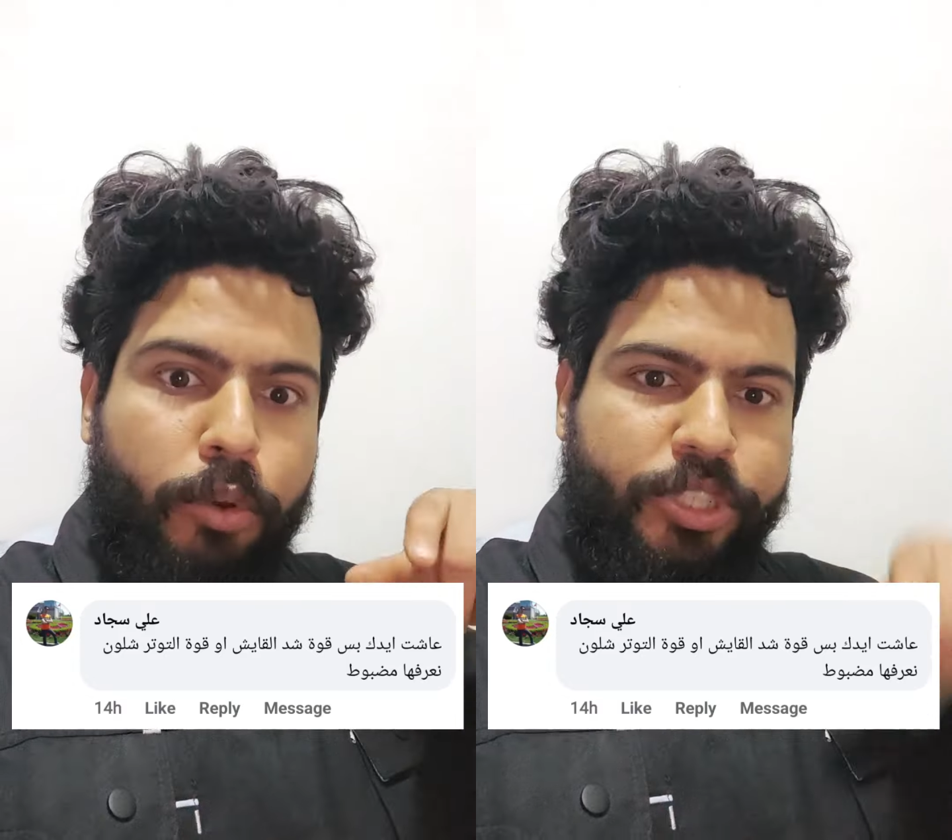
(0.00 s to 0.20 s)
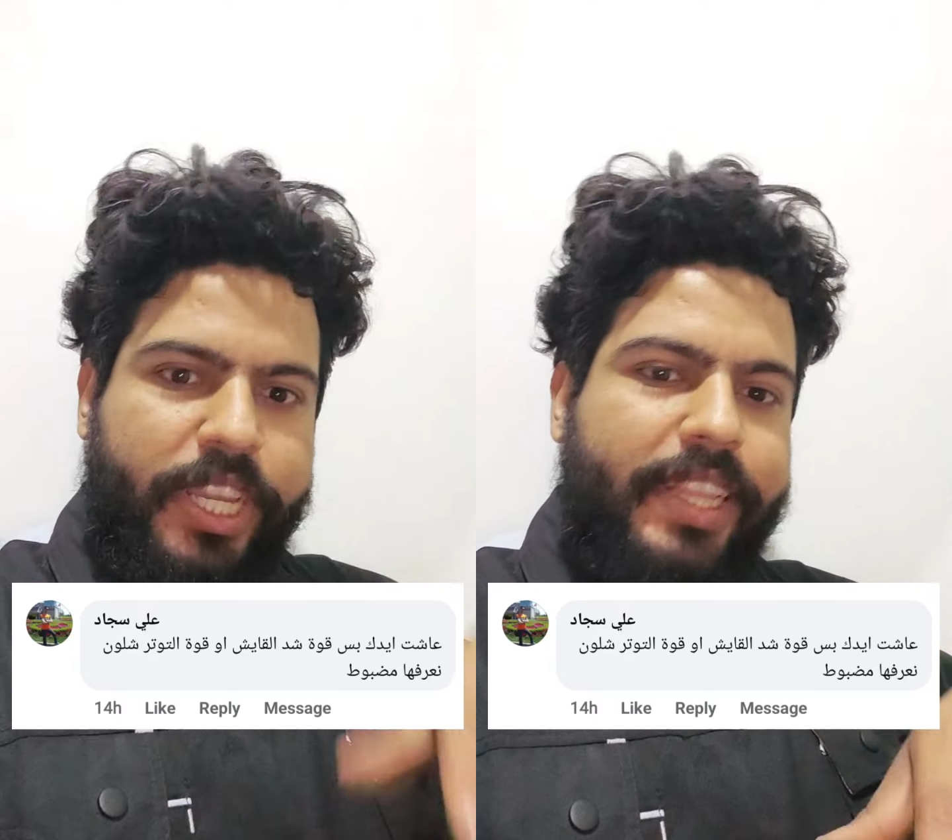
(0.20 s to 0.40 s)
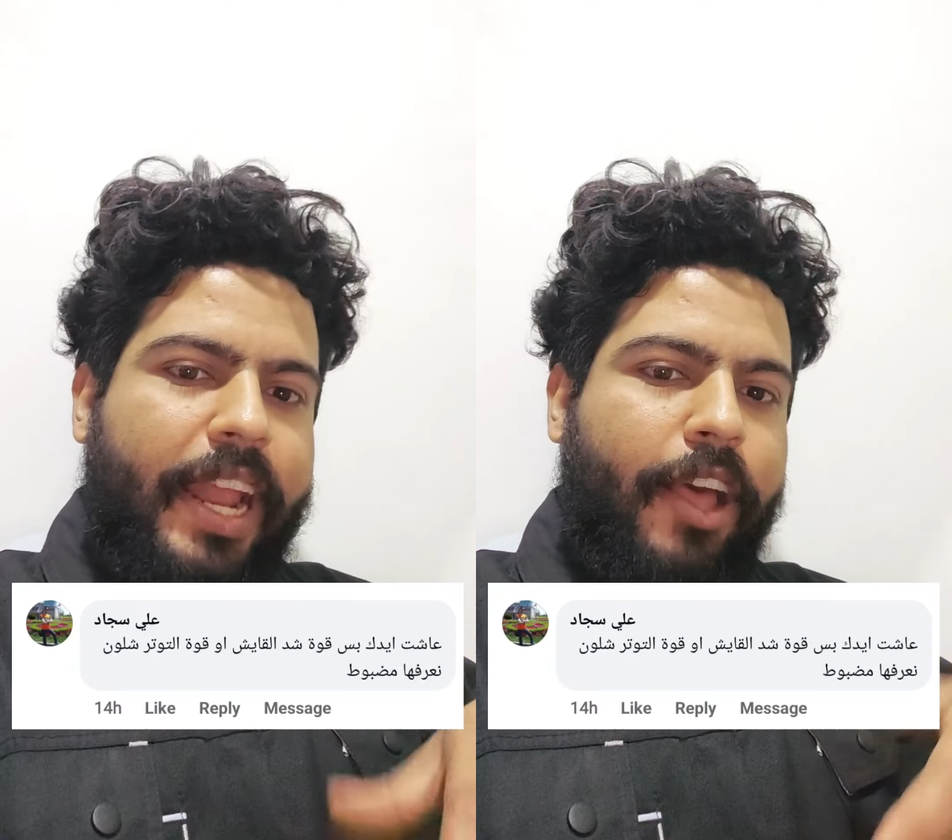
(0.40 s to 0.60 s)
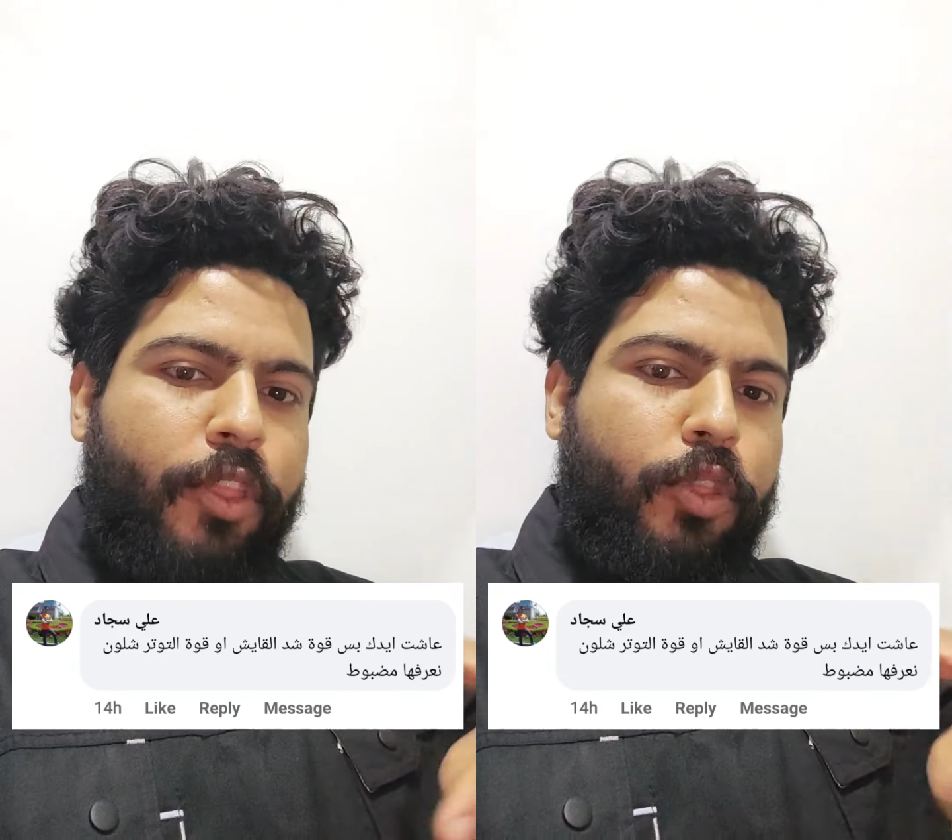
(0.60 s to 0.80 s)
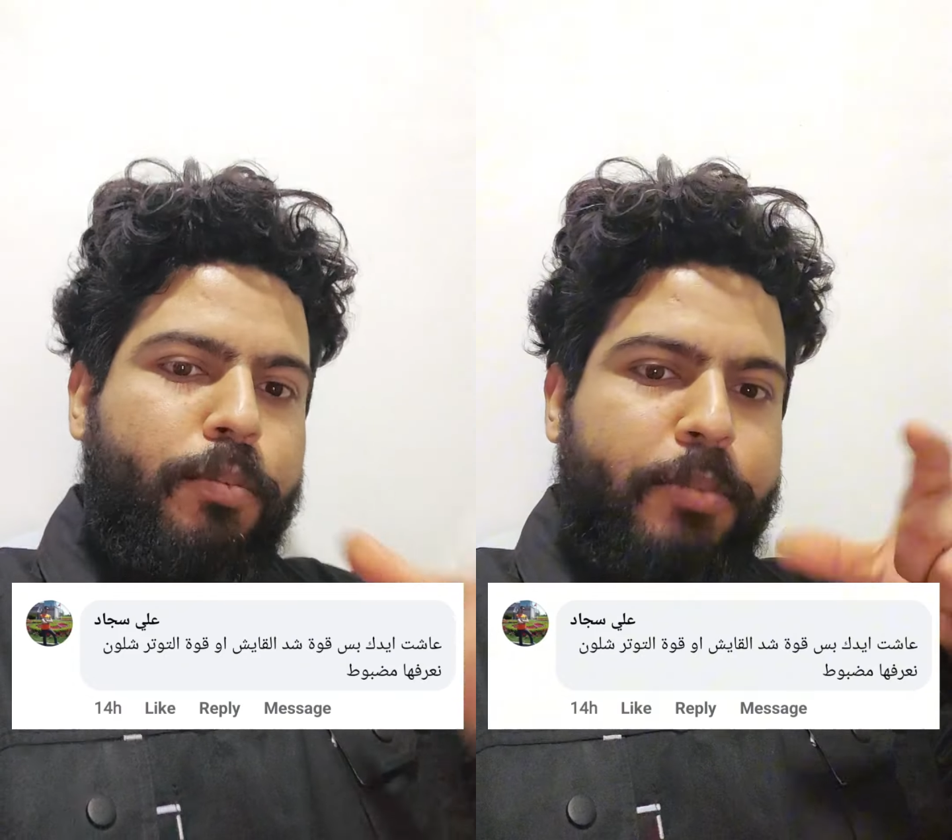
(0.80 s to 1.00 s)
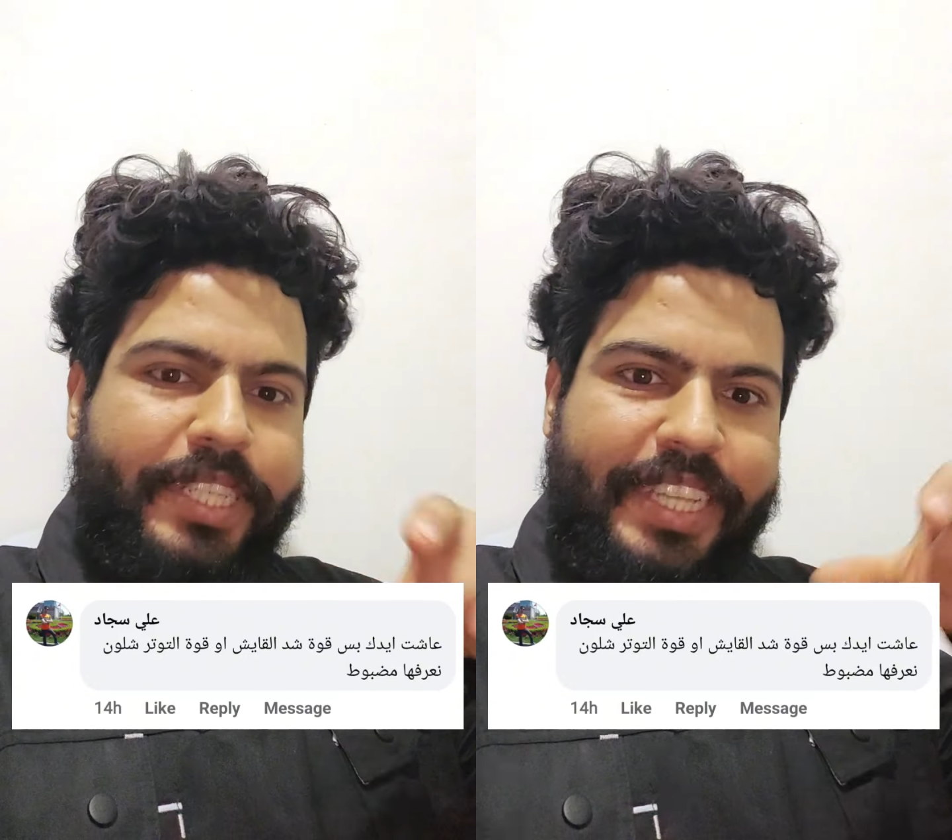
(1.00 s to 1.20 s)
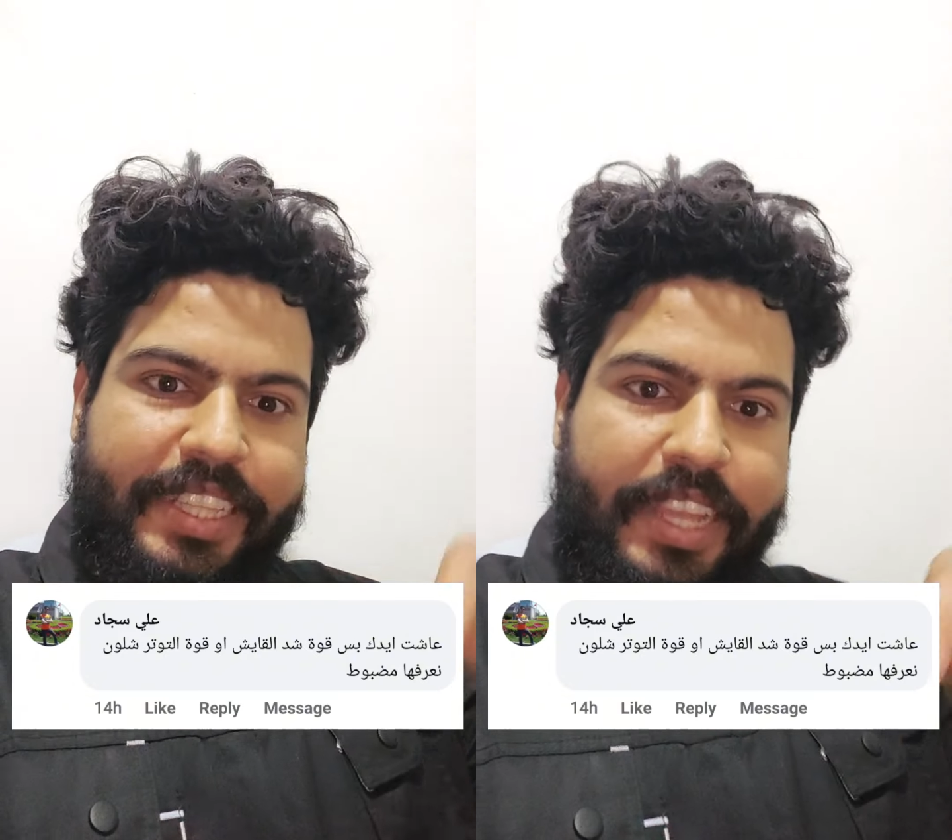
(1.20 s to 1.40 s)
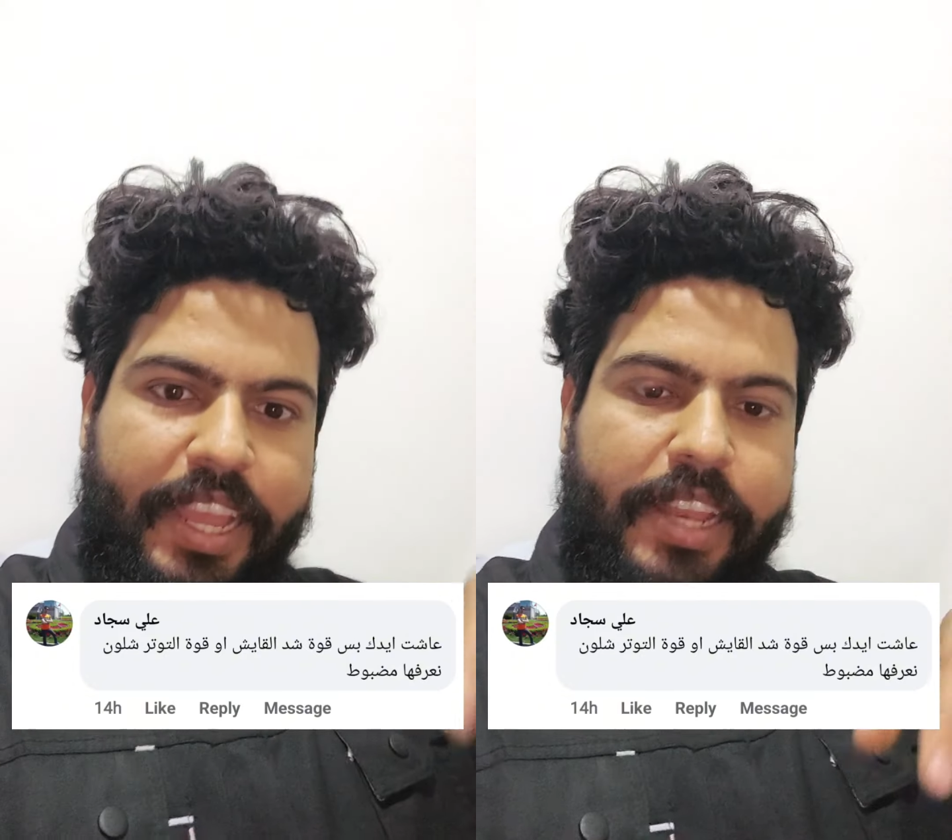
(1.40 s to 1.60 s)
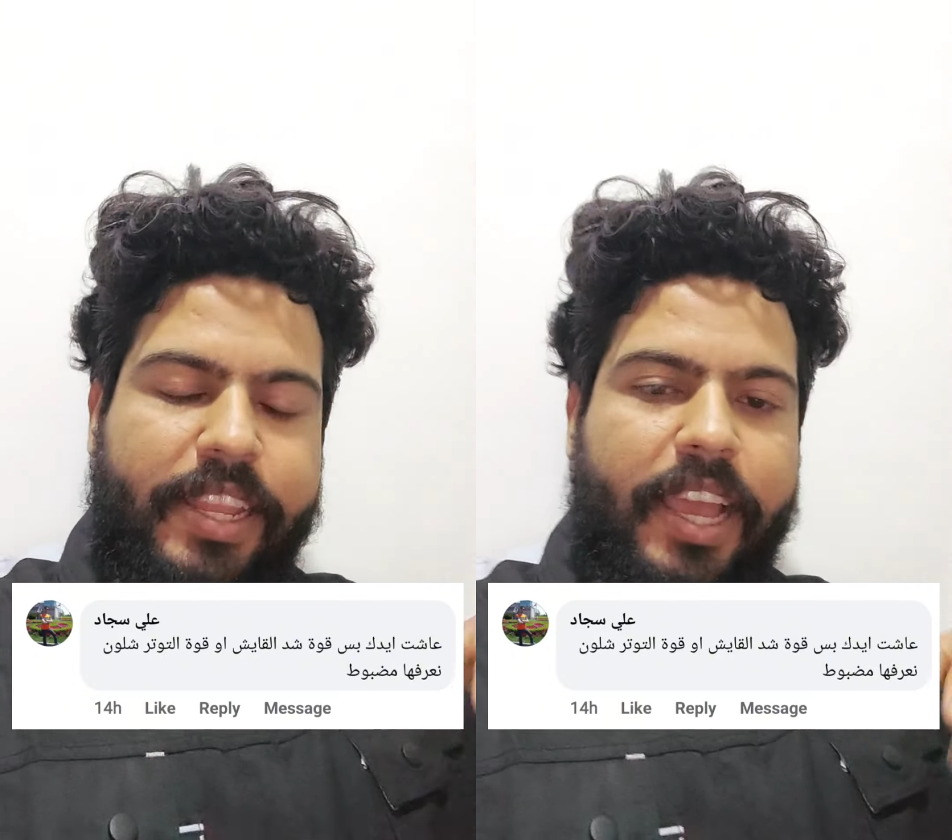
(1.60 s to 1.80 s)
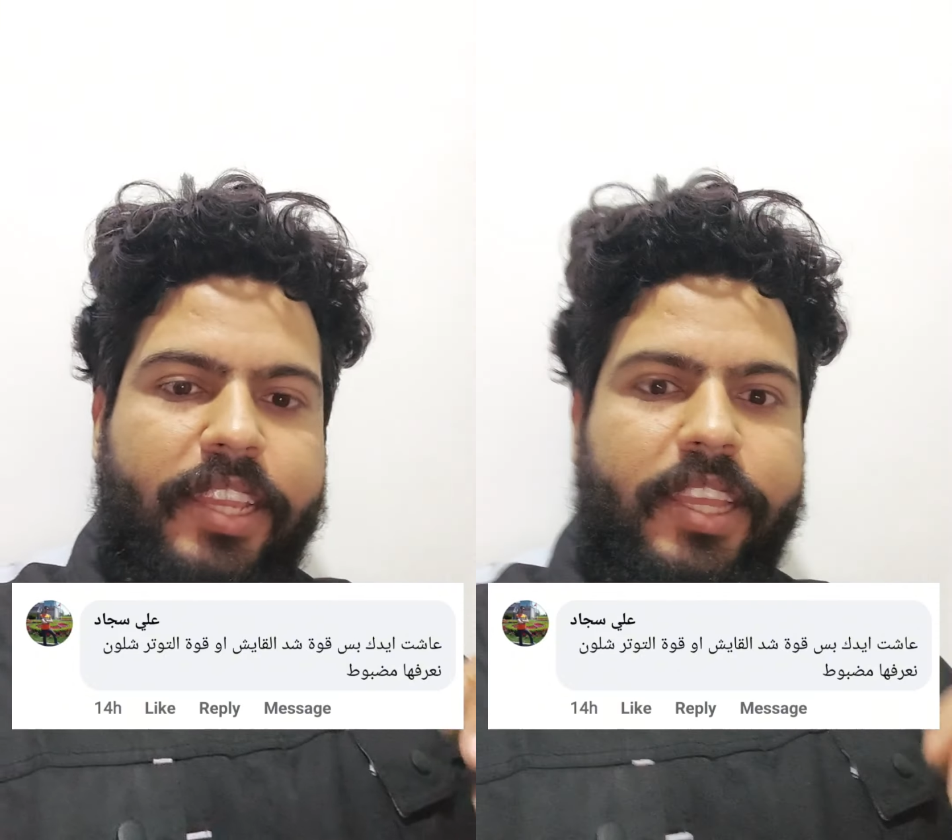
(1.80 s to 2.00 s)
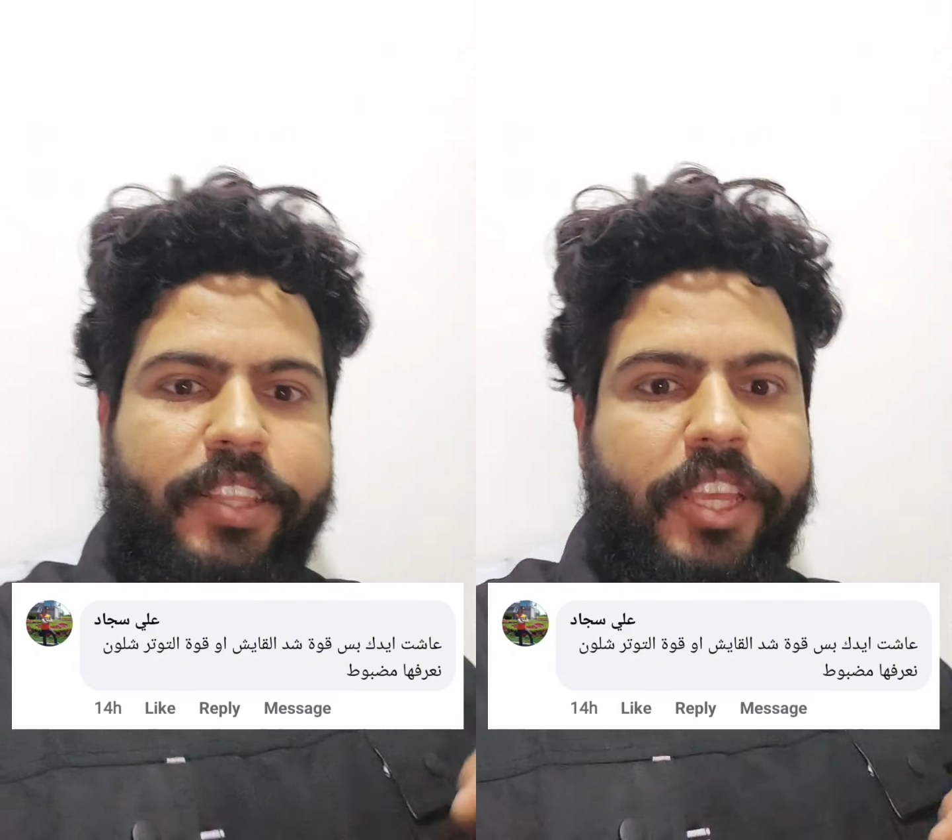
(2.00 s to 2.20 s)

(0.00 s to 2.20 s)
او ايش قد راح نضبه ايش قد نخلي عليه